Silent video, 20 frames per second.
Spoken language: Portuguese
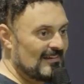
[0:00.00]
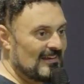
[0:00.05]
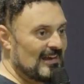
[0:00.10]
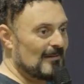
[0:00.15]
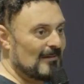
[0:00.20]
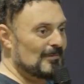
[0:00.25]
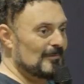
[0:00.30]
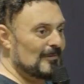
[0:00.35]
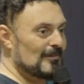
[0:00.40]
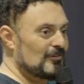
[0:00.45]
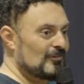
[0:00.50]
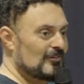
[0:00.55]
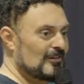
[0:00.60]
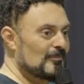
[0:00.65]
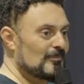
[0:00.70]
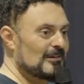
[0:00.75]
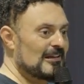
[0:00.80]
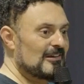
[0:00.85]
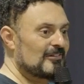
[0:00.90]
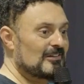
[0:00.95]
A Bíblia diz que a
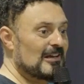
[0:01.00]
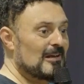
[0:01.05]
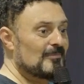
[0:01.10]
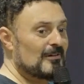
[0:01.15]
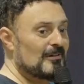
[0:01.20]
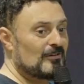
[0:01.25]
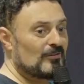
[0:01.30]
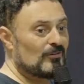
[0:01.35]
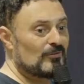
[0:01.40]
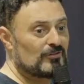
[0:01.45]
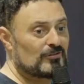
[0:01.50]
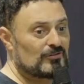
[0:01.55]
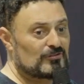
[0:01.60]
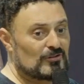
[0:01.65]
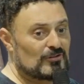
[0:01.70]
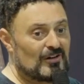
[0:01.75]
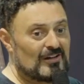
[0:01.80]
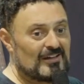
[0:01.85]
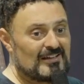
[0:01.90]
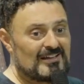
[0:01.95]
mulher sábia
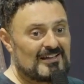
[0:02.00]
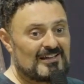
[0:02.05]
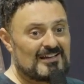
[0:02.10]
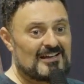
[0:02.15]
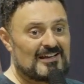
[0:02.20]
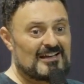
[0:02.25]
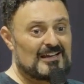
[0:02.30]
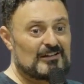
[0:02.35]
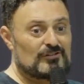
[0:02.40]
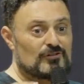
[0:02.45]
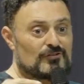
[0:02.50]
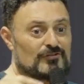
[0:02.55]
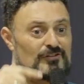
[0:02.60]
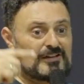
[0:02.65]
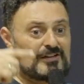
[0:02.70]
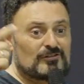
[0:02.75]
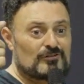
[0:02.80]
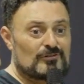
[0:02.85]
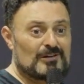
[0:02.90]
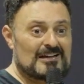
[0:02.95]
constrói,
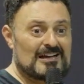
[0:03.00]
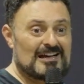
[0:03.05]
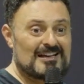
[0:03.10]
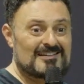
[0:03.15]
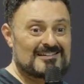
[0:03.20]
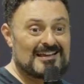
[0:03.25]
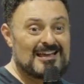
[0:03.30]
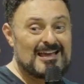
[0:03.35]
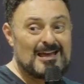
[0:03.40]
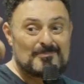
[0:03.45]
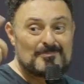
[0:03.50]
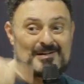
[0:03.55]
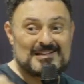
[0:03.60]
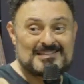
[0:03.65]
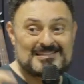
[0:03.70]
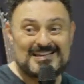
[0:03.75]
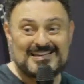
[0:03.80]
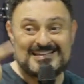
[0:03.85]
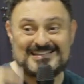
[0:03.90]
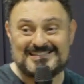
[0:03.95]
edifica a sua casa,
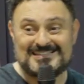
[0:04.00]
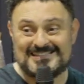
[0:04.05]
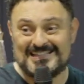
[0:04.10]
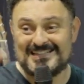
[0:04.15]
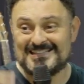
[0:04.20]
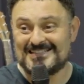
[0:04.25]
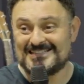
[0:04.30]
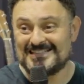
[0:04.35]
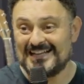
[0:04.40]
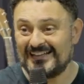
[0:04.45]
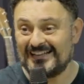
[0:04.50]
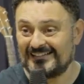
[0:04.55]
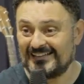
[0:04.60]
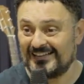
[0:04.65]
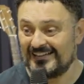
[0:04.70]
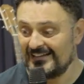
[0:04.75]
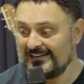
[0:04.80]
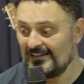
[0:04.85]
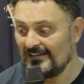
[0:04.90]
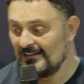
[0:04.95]
mas a
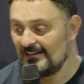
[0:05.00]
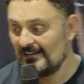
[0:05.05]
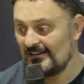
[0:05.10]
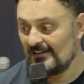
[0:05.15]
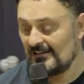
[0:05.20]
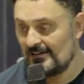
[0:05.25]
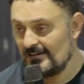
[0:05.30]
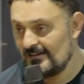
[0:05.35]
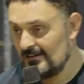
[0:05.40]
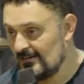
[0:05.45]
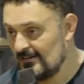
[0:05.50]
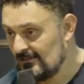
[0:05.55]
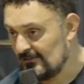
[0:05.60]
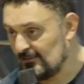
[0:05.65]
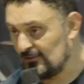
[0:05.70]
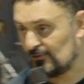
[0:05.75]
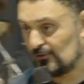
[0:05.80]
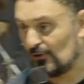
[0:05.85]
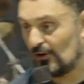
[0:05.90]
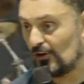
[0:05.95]
insensata
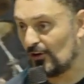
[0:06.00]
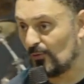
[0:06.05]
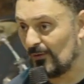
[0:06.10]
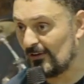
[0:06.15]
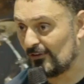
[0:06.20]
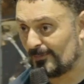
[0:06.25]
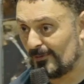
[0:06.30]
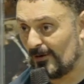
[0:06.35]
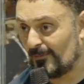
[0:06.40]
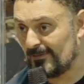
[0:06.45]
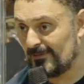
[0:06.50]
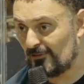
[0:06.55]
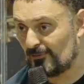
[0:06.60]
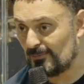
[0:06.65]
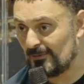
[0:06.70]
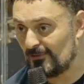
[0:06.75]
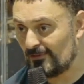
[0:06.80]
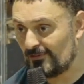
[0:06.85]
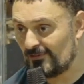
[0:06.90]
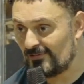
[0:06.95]
destrói com as próprias
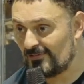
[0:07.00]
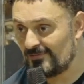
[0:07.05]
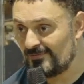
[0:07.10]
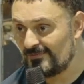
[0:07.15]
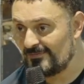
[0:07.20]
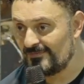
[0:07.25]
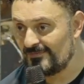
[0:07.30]
mãos.